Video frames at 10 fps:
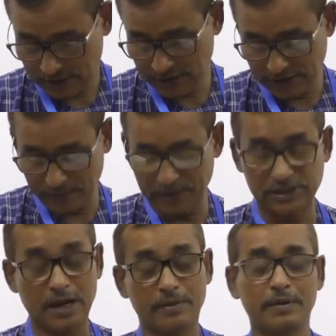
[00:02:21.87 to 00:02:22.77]
হিসাবে
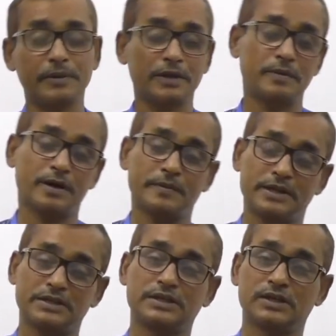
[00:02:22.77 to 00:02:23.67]

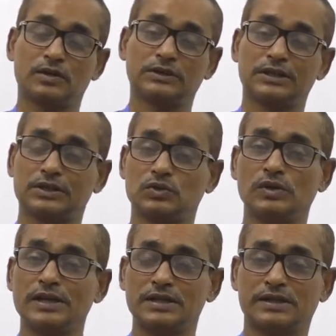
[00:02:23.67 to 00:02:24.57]
স্বাভাবিকভাবেই যে কথাটা
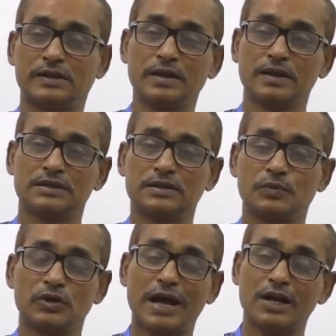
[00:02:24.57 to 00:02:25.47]
চলে আসে যে
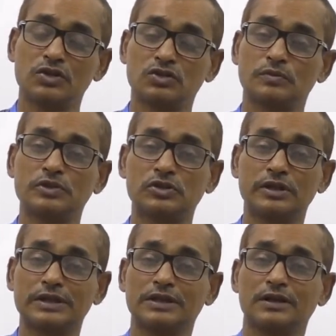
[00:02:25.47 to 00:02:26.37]
আলোচ্য
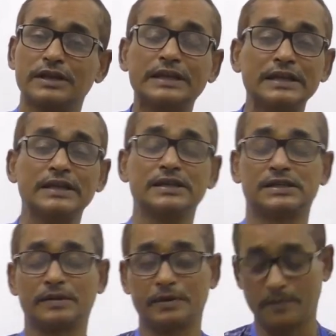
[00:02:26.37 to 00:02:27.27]
বিষয়টা তাহলে কি
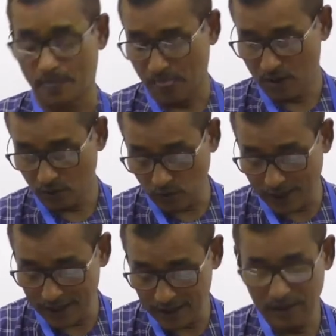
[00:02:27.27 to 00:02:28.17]
হিসাবে
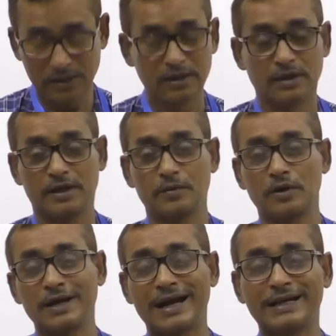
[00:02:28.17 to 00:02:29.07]
কোরআন
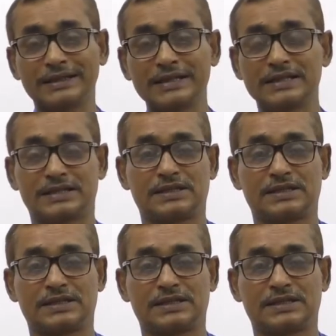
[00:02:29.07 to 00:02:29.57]
এবং হাদিস